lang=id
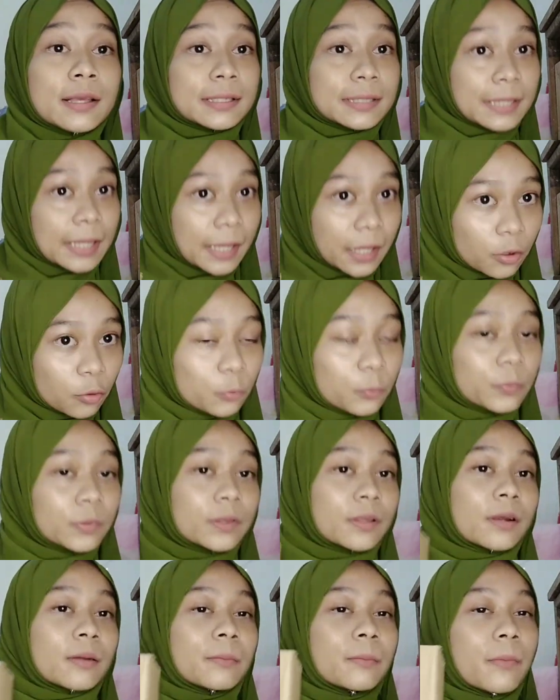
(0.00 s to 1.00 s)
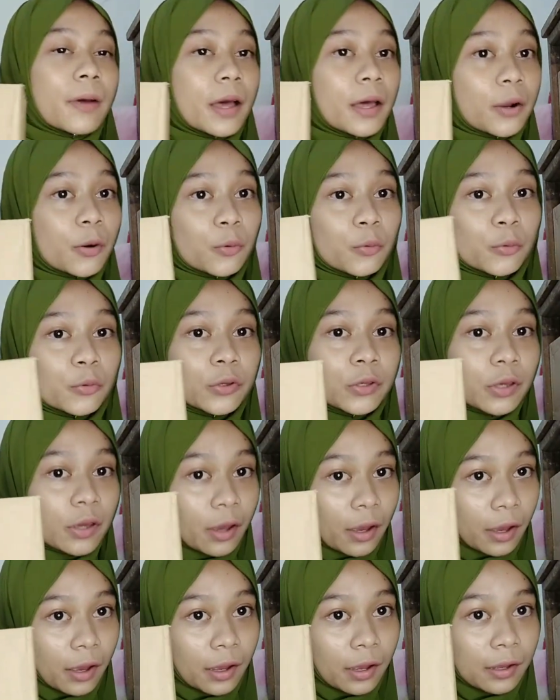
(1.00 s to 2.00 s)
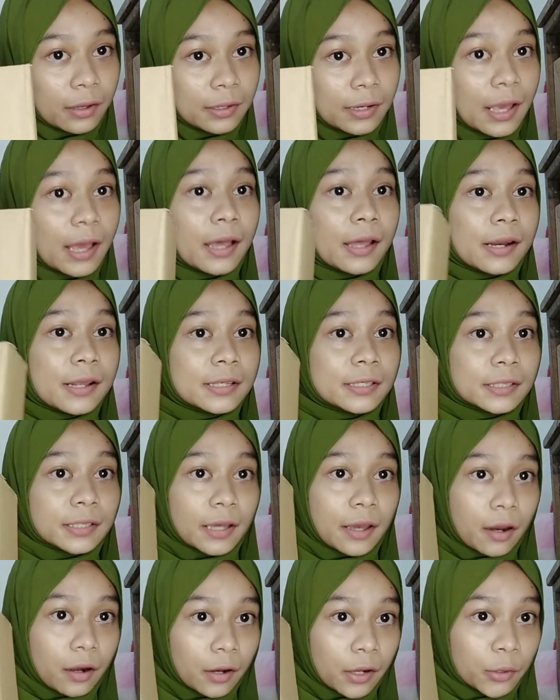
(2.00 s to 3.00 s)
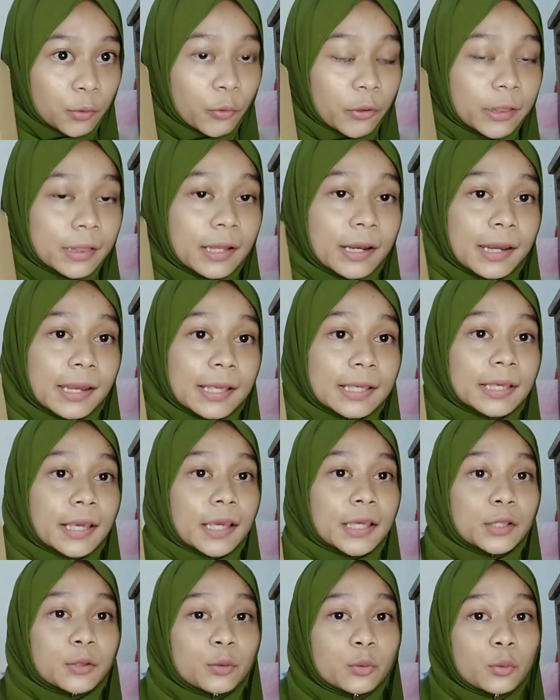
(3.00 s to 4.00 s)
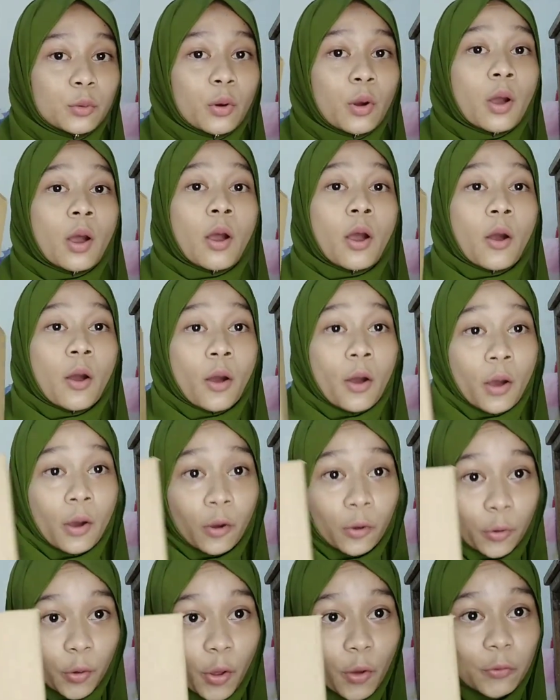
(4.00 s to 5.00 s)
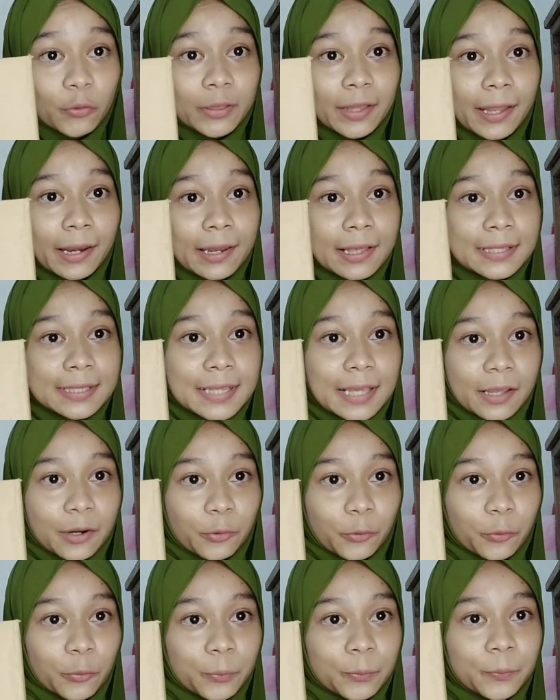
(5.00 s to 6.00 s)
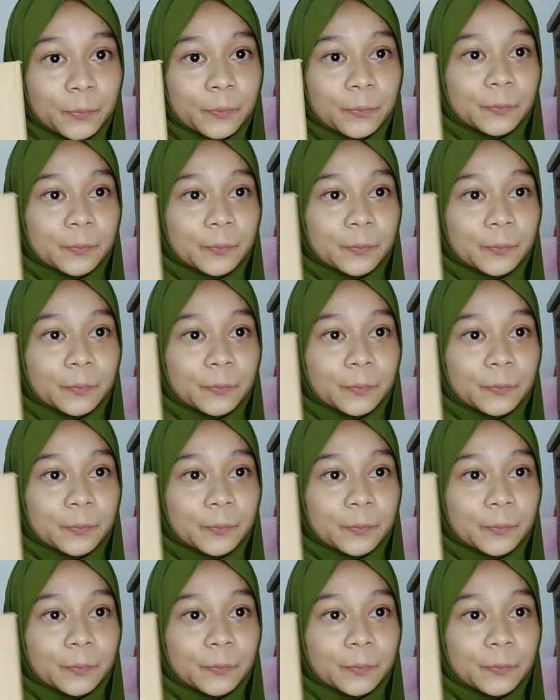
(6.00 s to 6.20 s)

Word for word: serum terbarunya dari Scarlett Whitening Yaitu Glow Tanning Serum